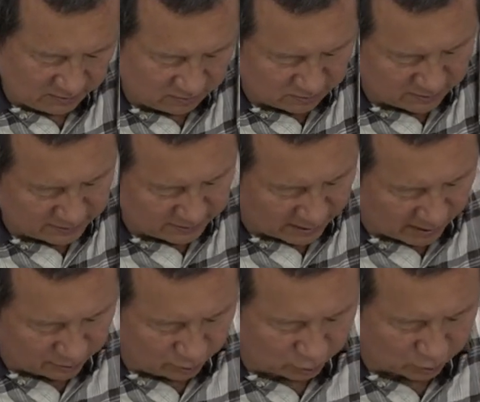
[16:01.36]
我们
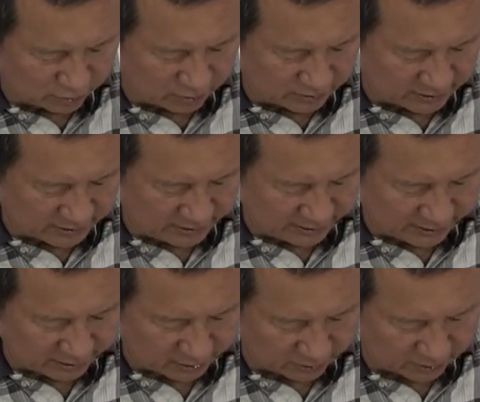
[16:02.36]
操作这一
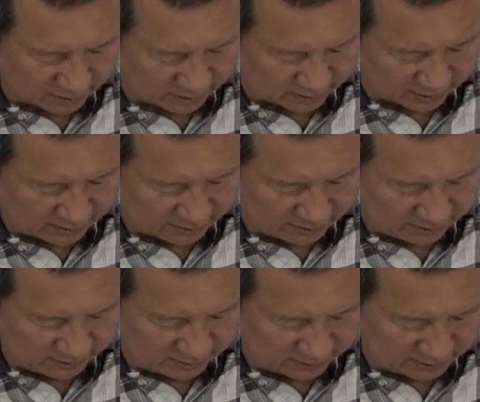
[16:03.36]
些东
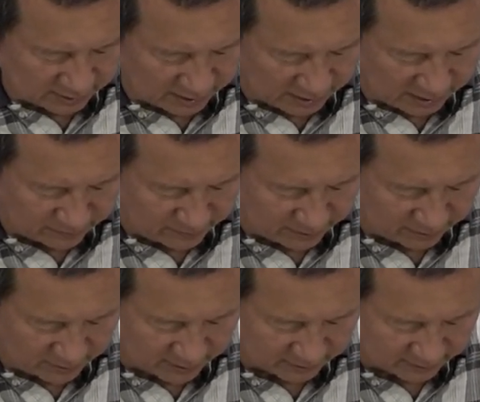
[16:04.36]
西，它没
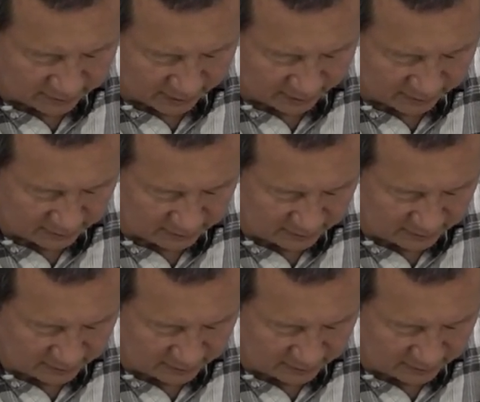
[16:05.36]
有很难。